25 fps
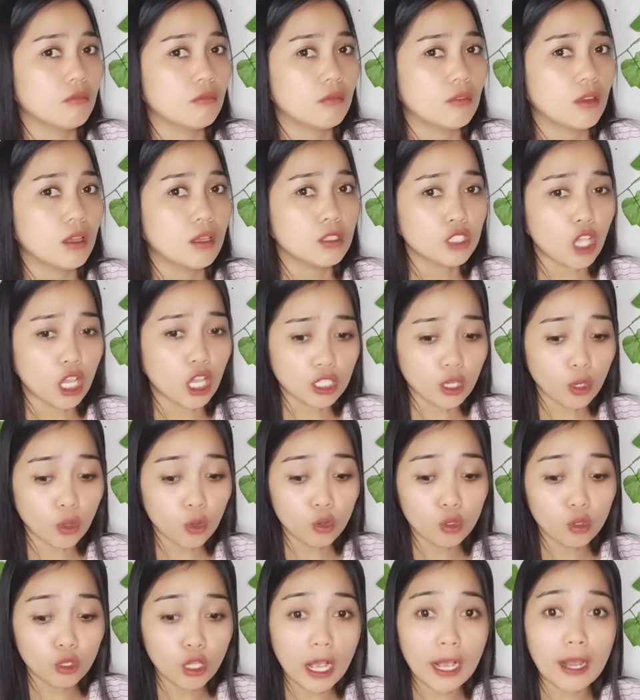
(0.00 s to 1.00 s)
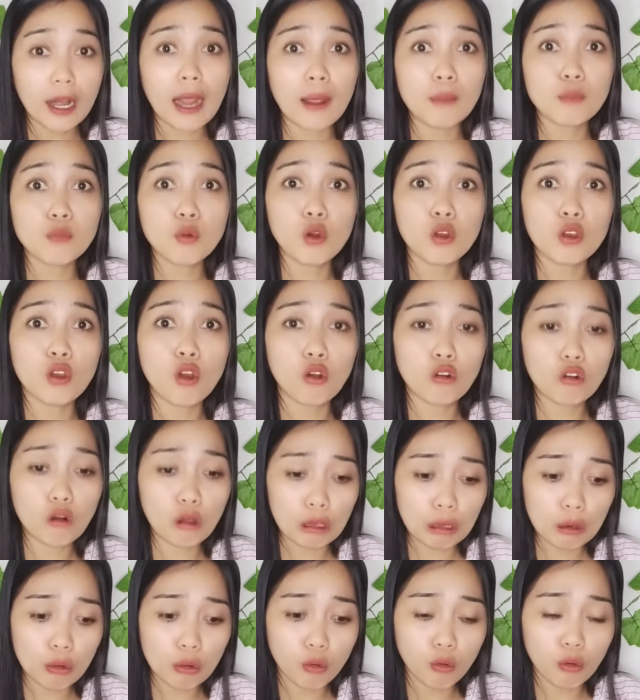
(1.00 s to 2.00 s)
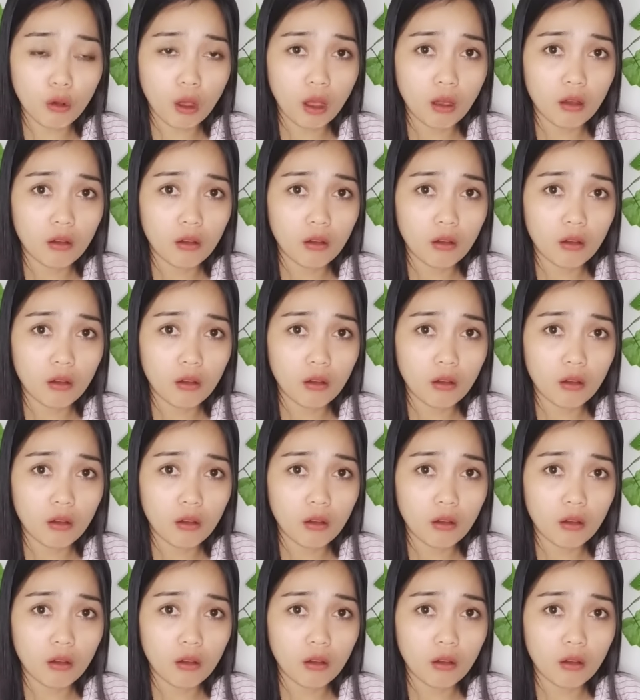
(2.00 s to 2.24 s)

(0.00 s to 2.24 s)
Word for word: Aja jadi guyu kelakuanmu yang ngono iku.